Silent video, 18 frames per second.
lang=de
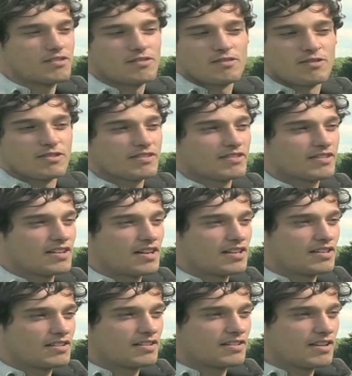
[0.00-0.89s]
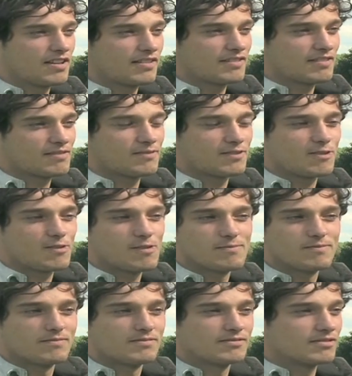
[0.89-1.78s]
Leute sind alle herzlich
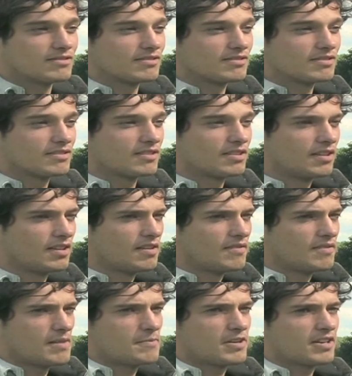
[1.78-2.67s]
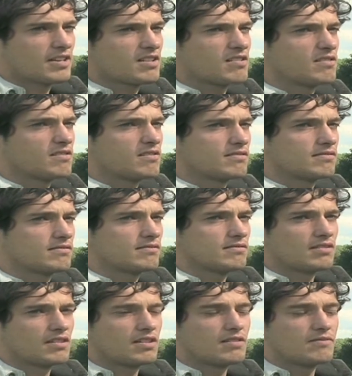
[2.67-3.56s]
willkommen und wir haben eigentlich auch
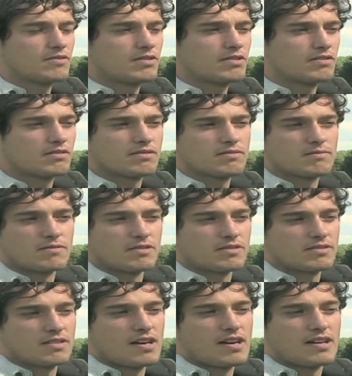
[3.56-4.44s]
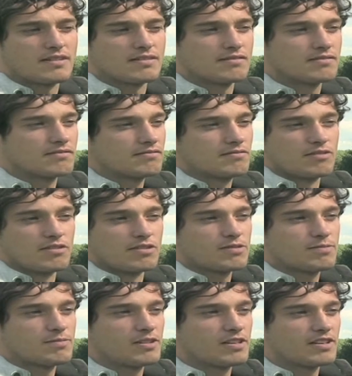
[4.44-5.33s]
äh, jede Woche zumindest einen
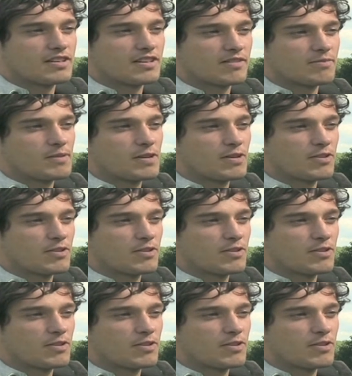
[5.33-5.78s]
neuen Spieler, der es mal